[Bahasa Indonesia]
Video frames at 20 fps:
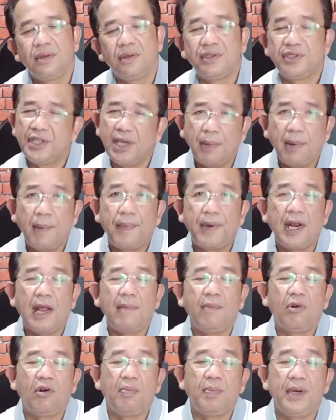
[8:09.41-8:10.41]
siapa
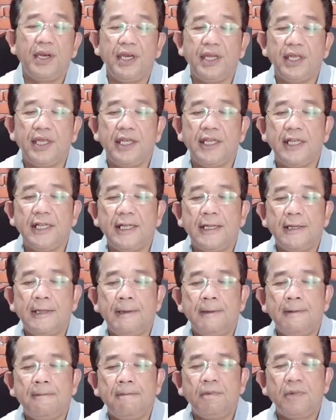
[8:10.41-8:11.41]
penabur benih
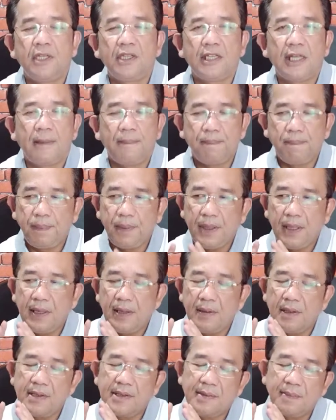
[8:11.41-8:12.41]

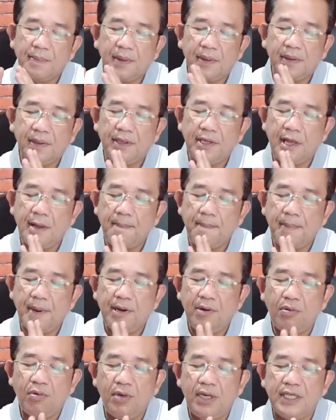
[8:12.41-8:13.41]
tetapi sepertinya
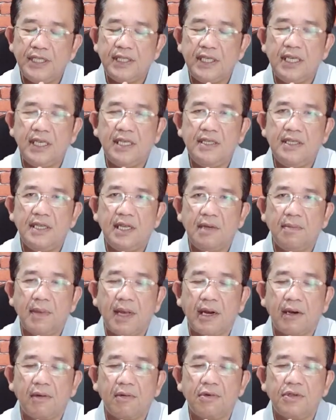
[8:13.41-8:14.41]
penulis Injil
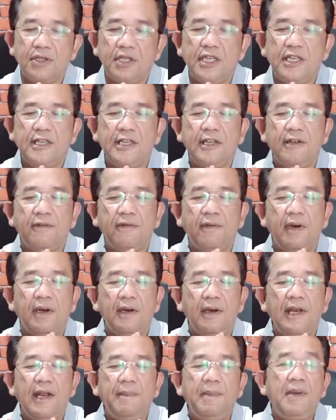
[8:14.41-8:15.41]
Markus ingin
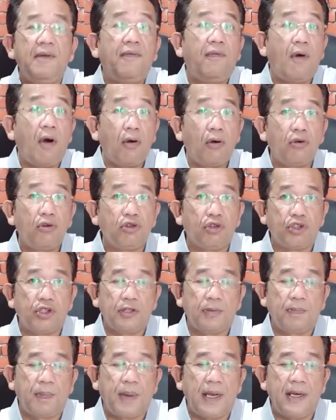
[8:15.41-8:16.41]
lebih
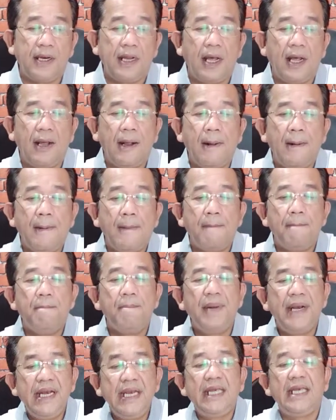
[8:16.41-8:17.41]
fokus pada
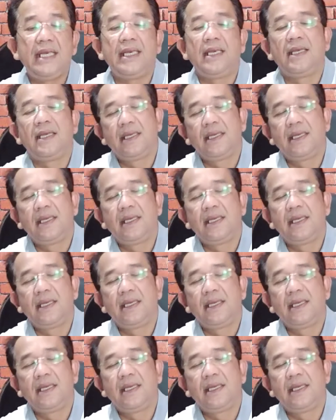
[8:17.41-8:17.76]
benih